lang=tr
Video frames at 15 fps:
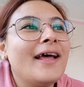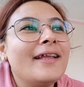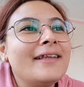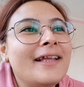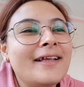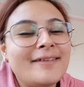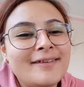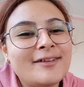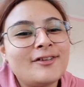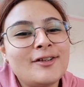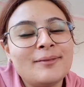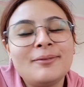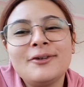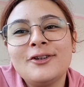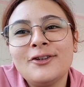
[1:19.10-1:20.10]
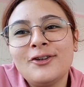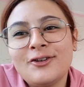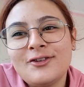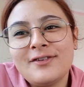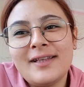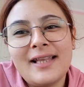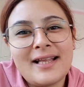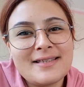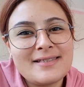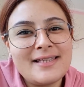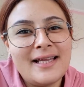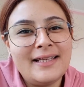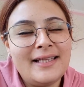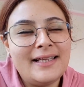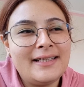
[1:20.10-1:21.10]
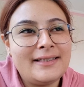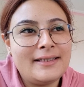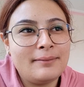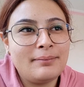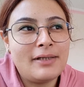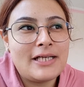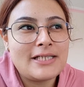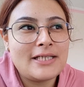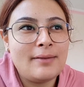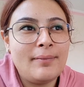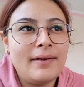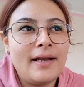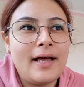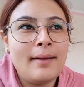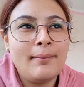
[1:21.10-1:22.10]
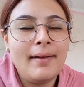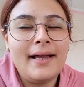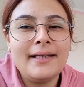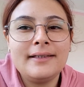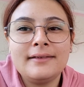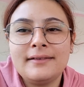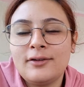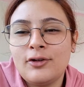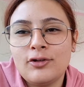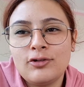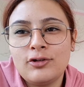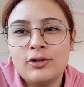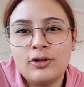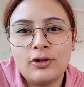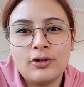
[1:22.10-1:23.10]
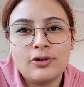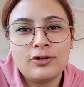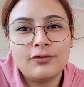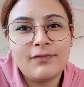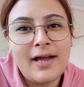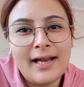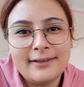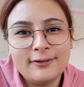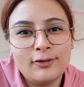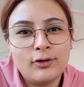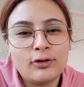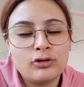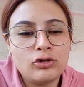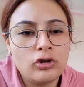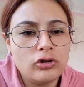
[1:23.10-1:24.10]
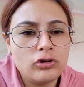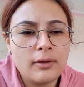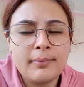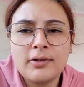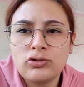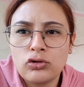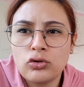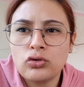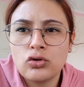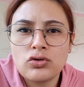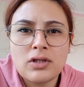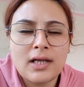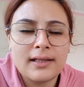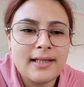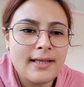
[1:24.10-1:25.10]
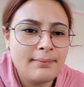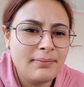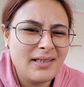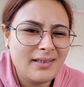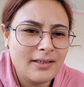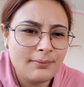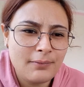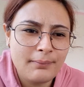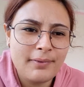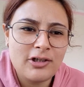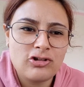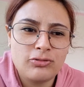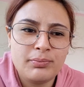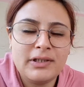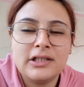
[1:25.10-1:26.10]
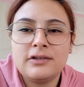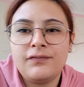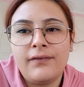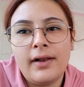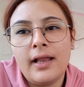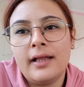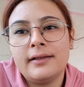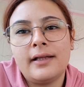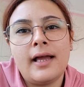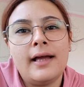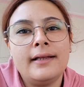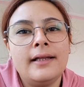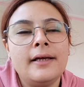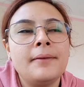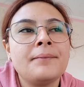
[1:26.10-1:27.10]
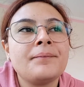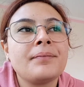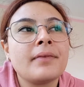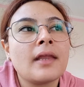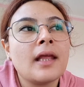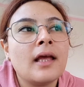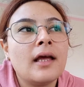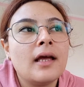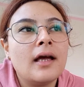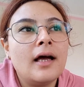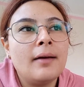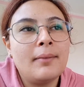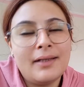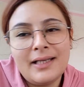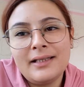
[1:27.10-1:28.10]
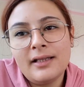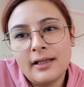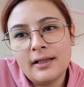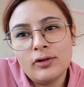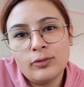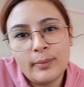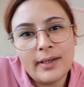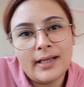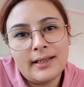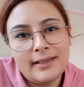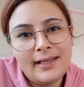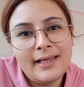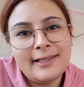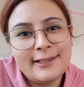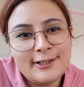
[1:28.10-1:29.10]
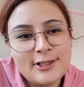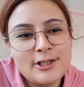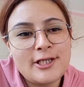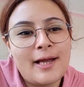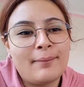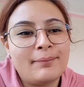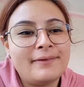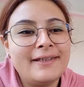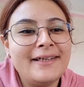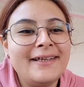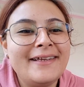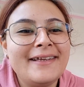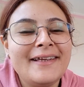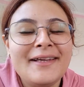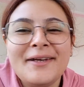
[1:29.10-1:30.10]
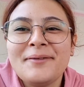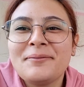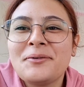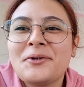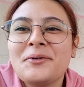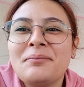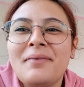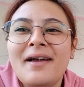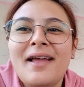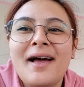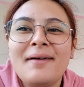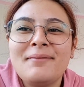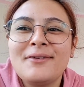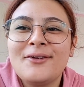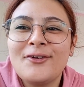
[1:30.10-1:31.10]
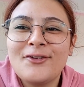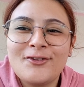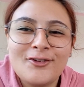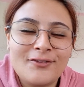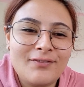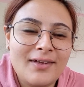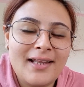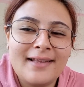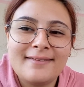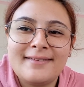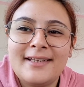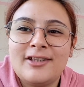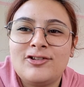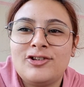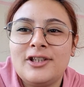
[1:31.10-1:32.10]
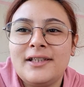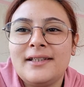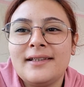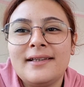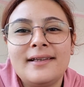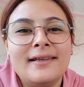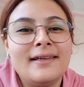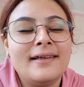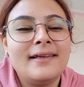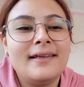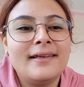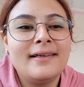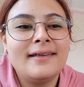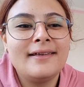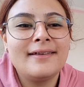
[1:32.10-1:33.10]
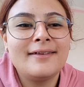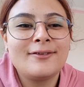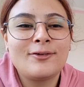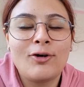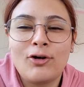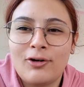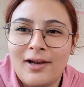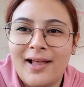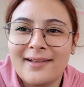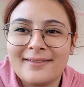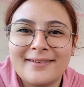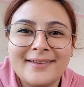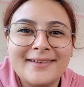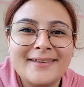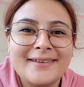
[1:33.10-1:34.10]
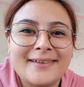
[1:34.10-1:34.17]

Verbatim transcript: Neyse işte bugün o yüzden hastaneye gittik Barış'la beraber. Gözlük verdi doktor. Ama çok yüksek değil. 1.25 1 falan yani. Ama yine de numaralıya giriş yaptı. Bugün bayağı bir gözlük falan seçtik. Ee, zorlandık.